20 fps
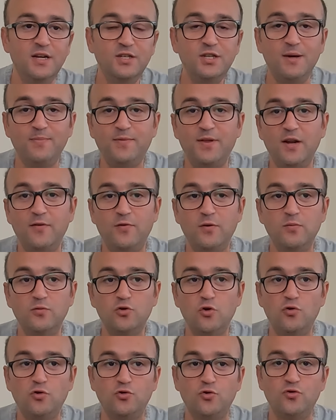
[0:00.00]
Cep
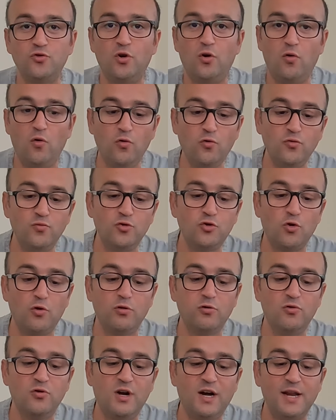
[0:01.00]
telefonumuz okuduğunda okumuş
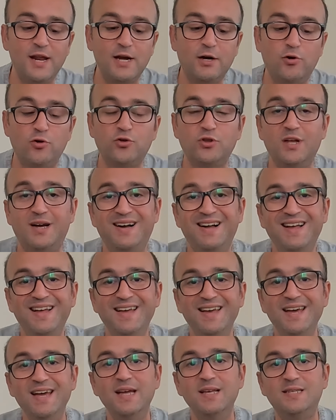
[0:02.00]
olduğu kare kodla
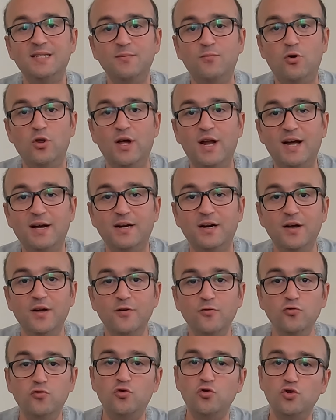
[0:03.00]
eSIM
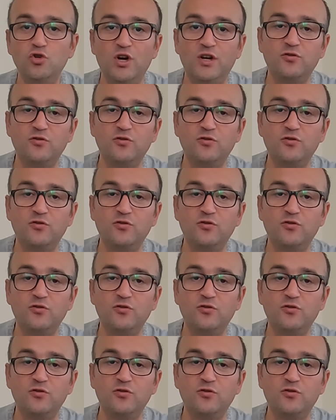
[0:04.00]
olarak 3.